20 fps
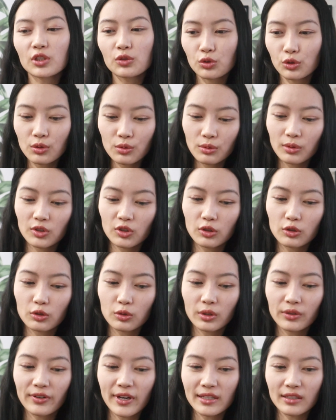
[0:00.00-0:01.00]
进去工作之后，就
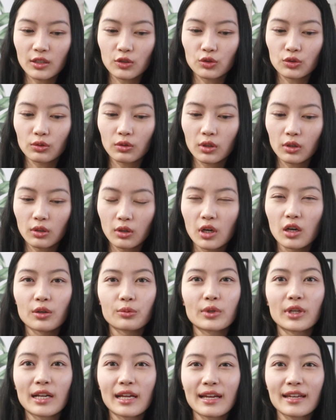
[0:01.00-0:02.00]
会发现说，哦，
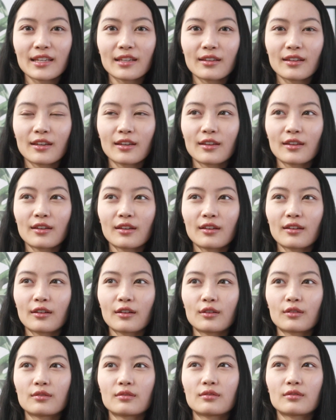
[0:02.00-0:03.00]
原来
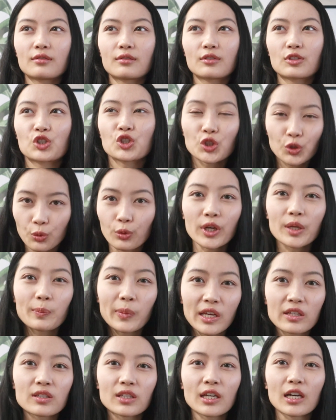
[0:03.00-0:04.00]
是会
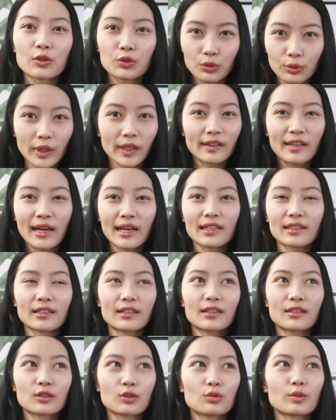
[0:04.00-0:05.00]
被这样对待的，
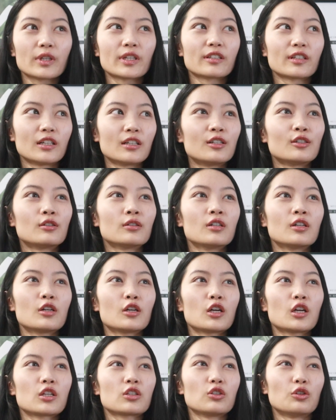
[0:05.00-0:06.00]
对，然后。
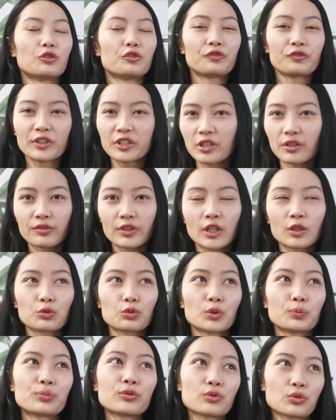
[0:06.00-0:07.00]
有非常非常
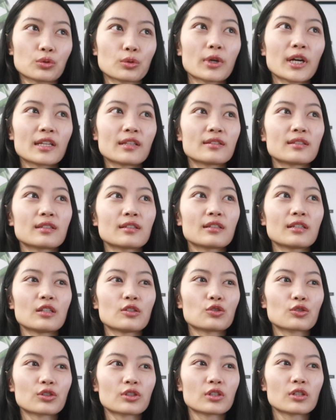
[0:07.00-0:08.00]
多不愉快的经历，
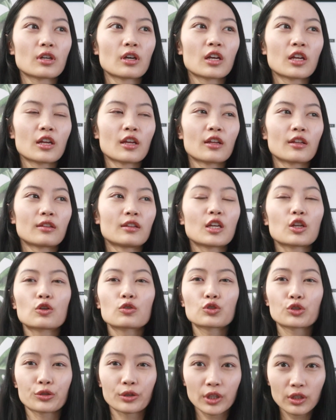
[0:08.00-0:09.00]
就是they
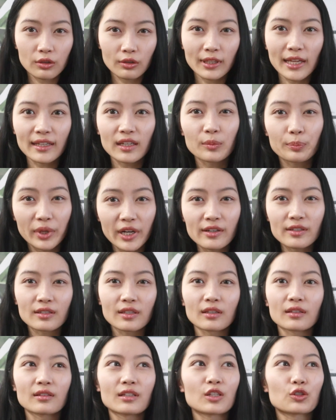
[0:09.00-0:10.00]
don't treat you like a
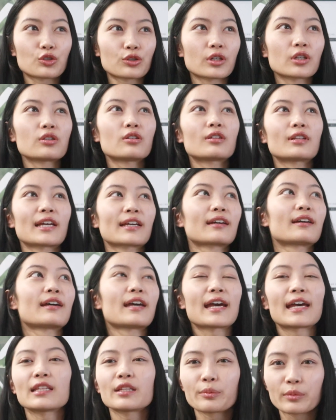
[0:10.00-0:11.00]
person, they treat you like an
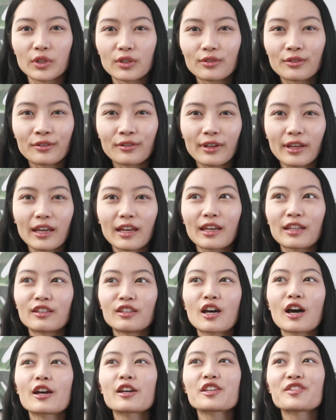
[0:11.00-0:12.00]
animal, and
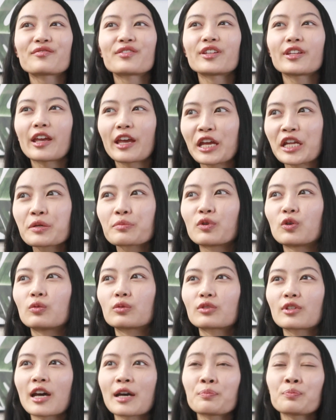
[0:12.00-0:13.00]
not even animal，
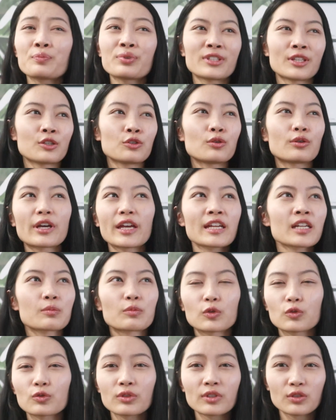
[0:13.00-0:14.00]
它不能用
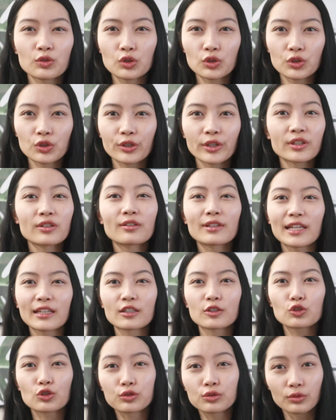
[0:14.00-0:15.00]
animal， 就是 treat you like
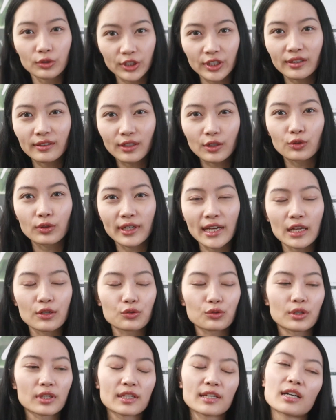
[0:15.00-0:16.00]
a 畜生那种感
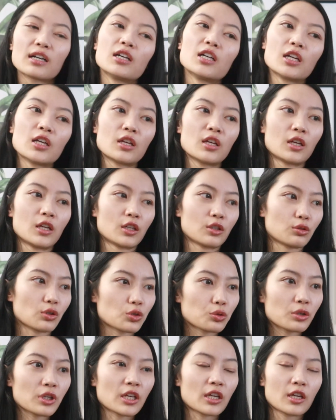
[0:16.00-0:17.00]
觉一样。对，
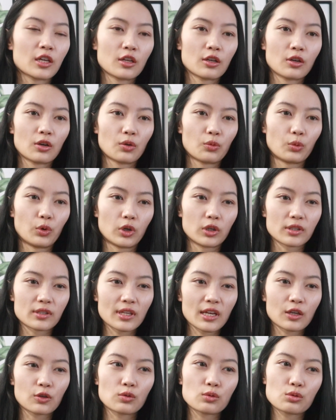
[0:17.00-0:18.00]
所以我
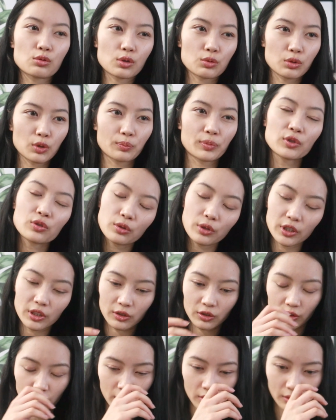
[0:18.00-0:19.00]
在工作最崩溃的
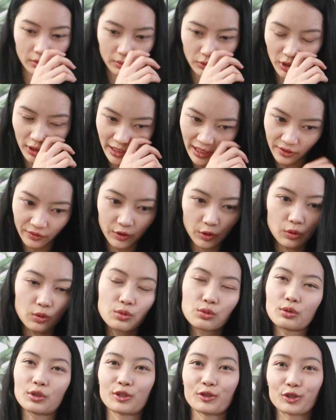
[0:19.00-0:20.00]
时候，这两份
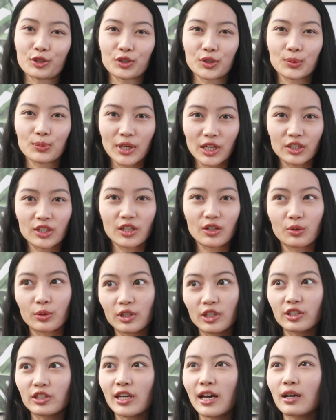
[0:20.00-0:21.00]
工作都是晚上回
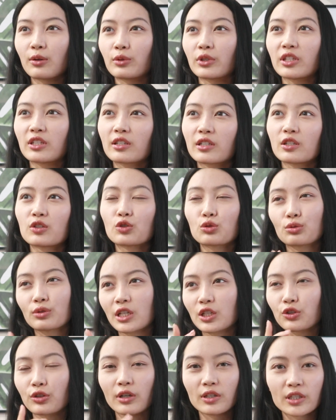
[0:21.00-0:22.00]
了家，我一个人就坐
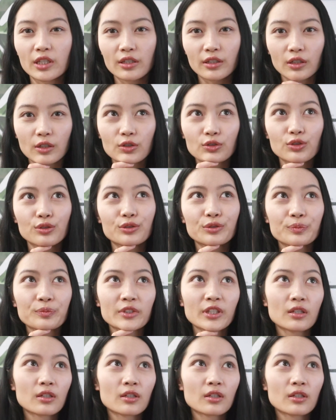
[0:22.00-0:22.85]
在床上，然后就